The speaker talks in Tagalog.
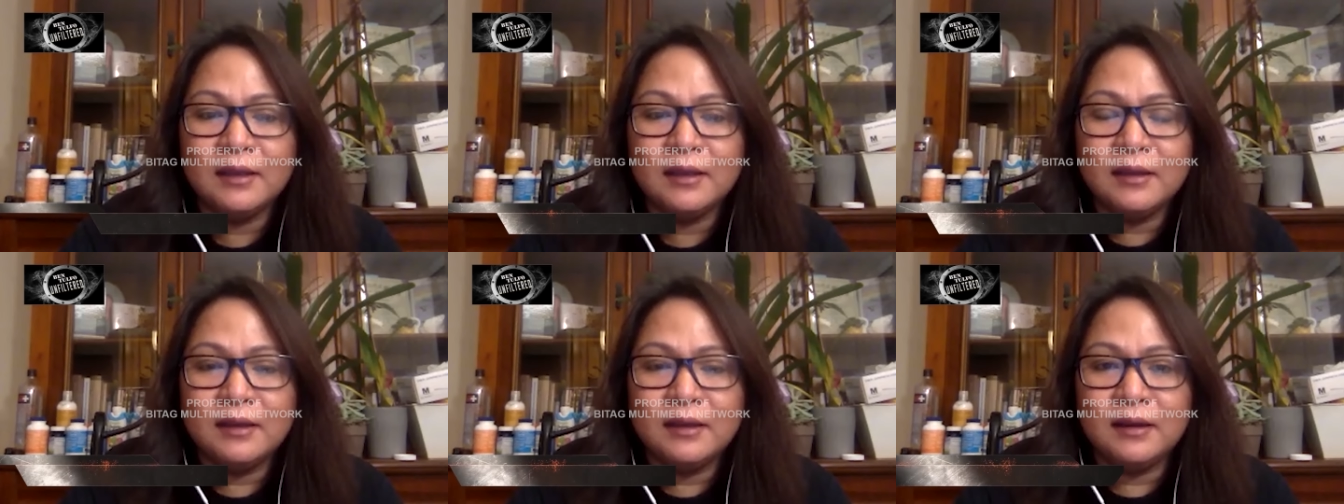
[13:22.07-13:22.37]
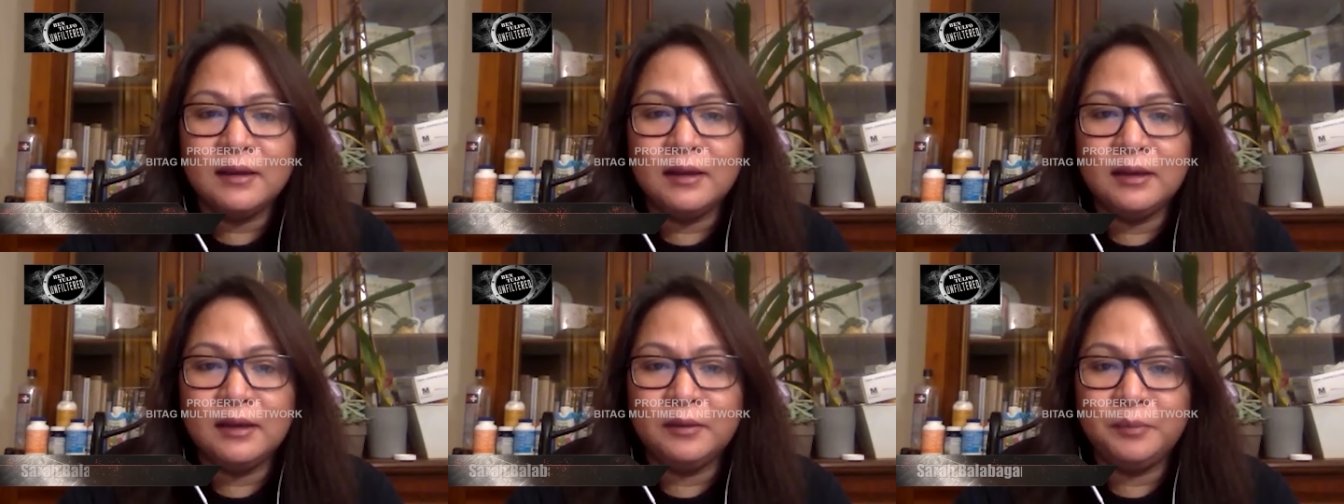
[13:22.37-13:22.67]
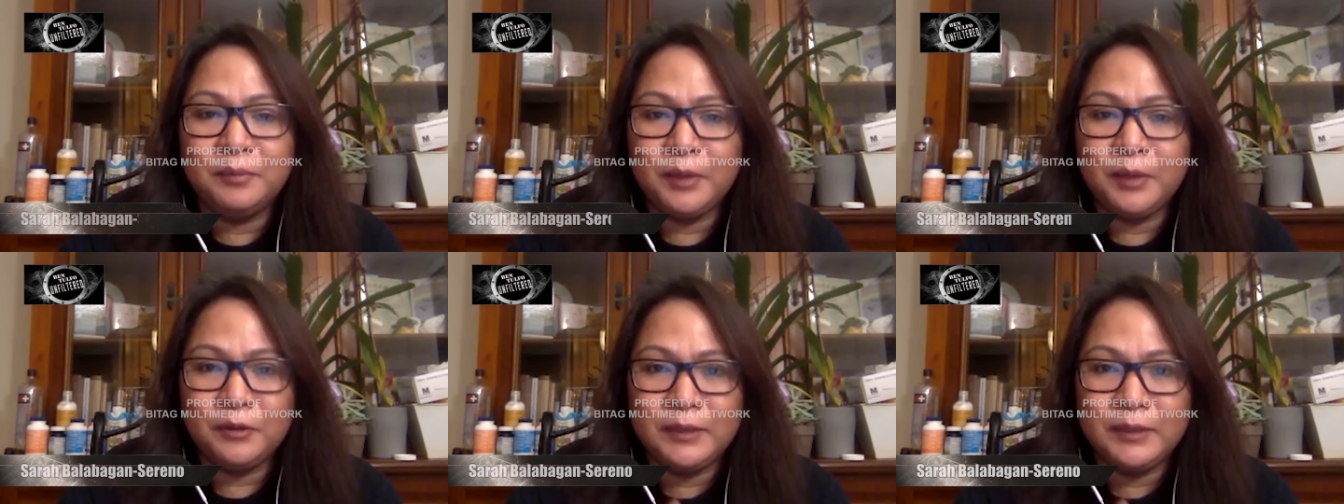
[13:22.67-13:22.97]
Uh,
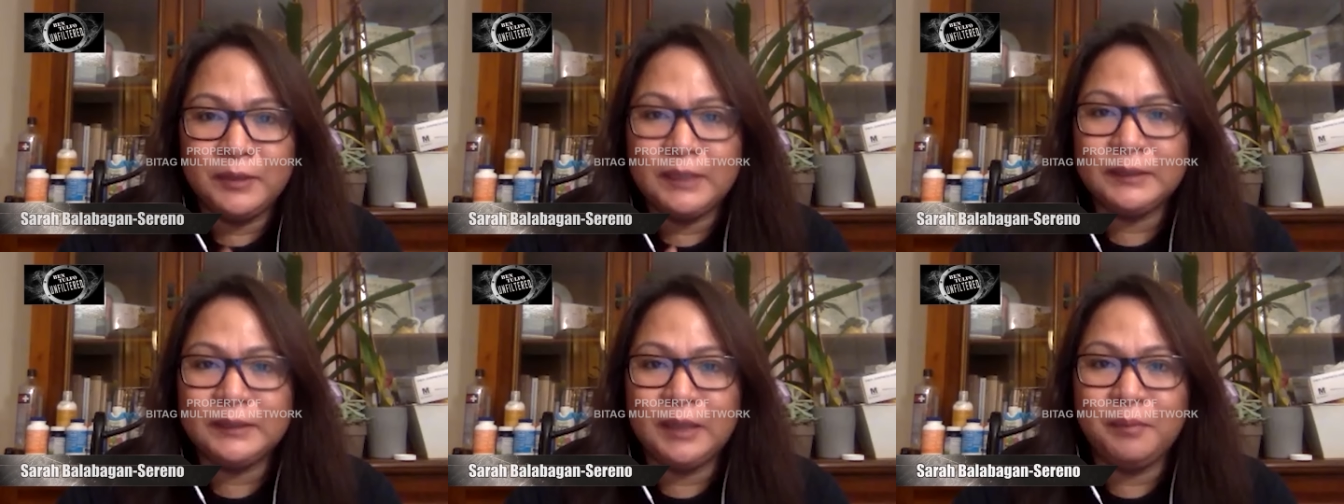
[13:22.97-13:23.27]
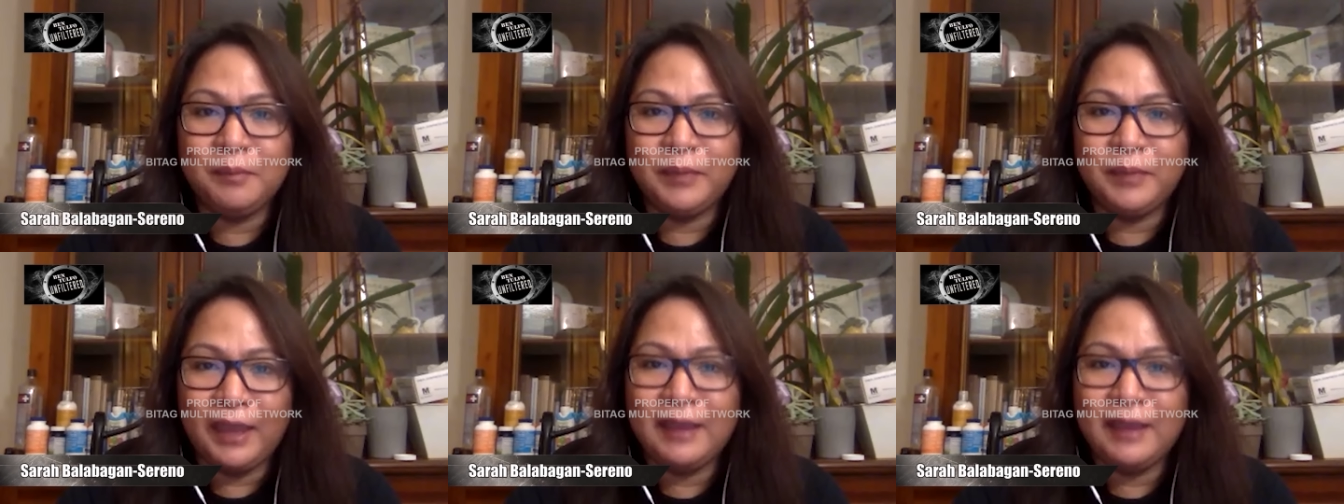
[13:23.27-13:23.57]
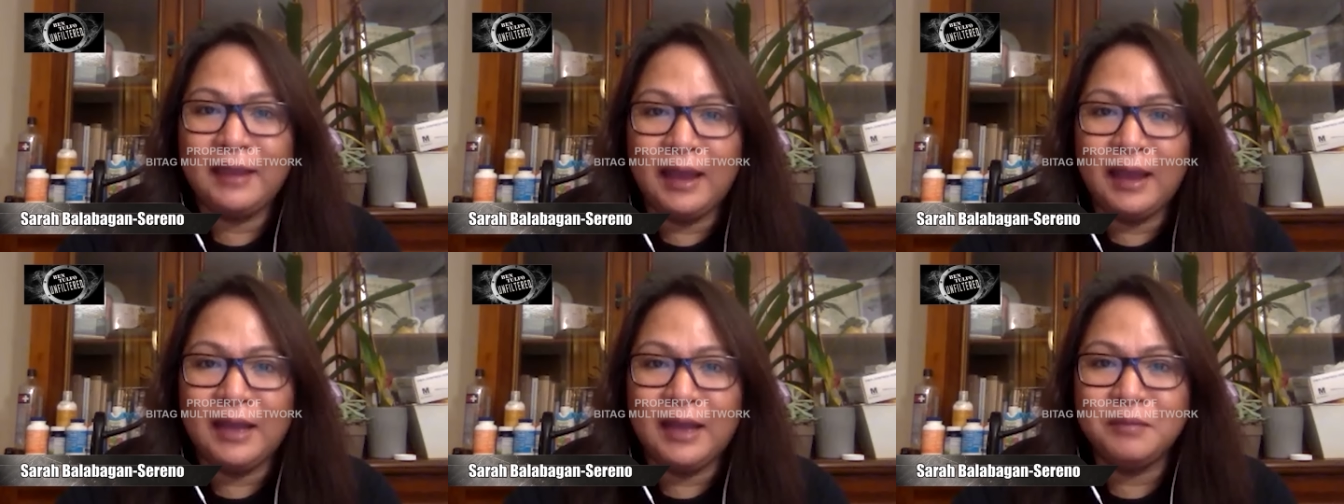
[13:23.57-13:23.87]
pero this time, thank
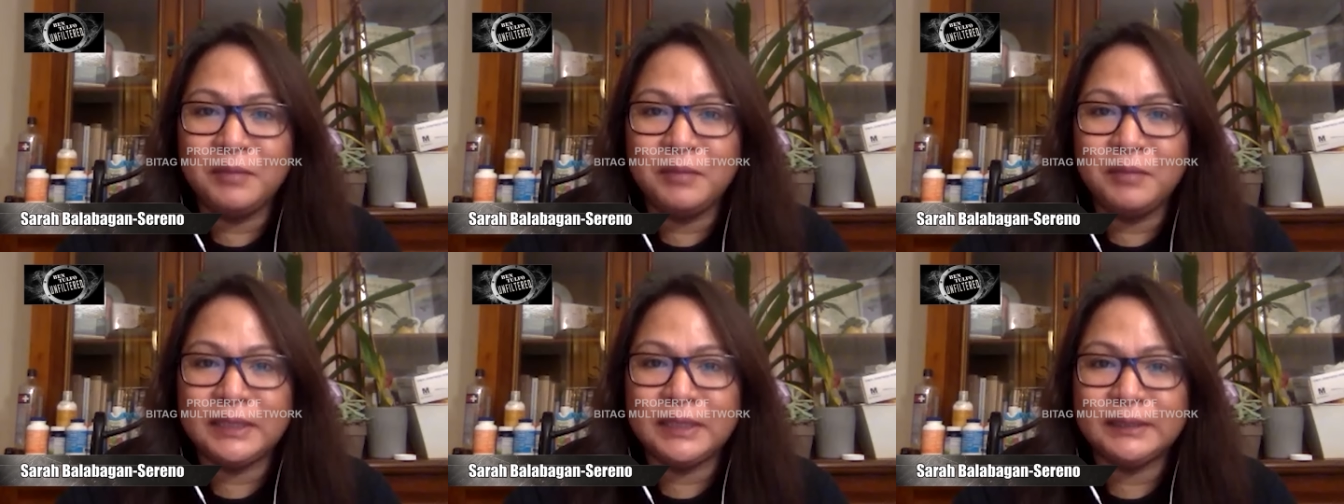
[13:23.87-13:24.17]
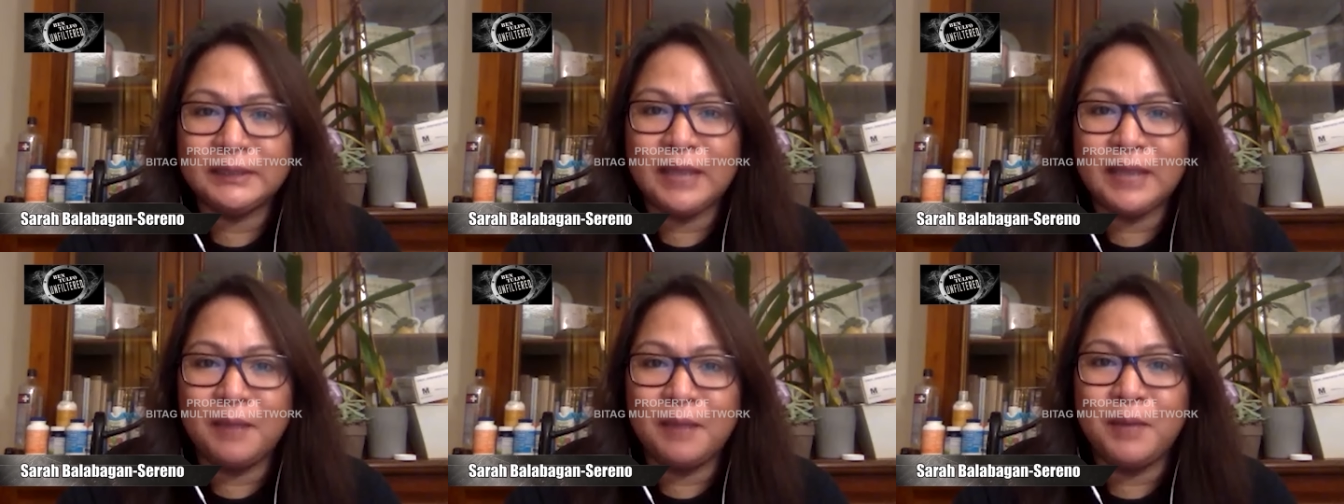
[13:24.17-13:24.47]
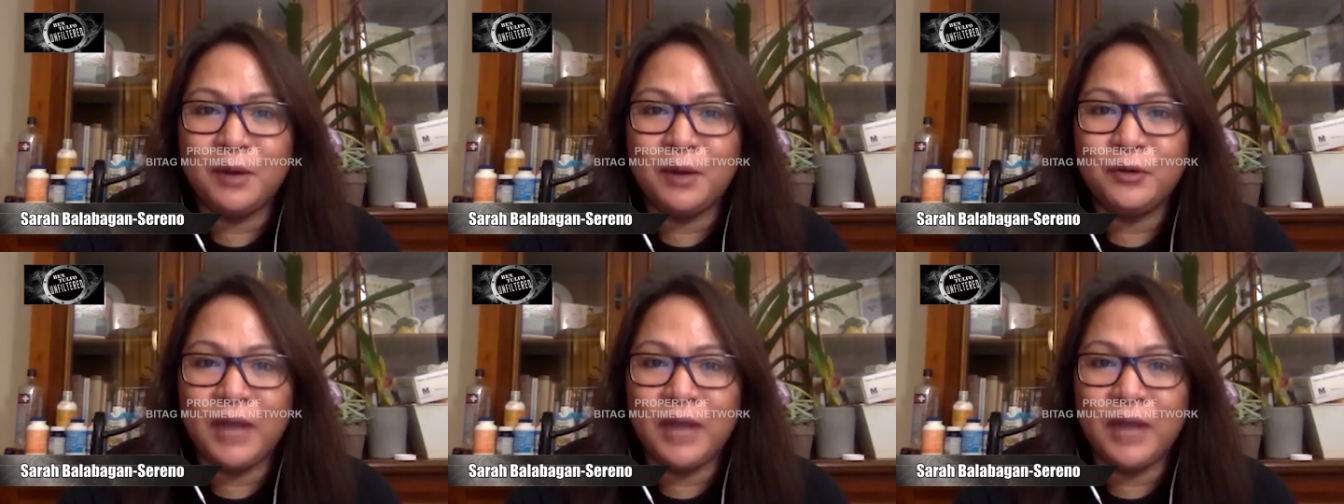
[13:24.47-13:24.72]
God, may sasama ko na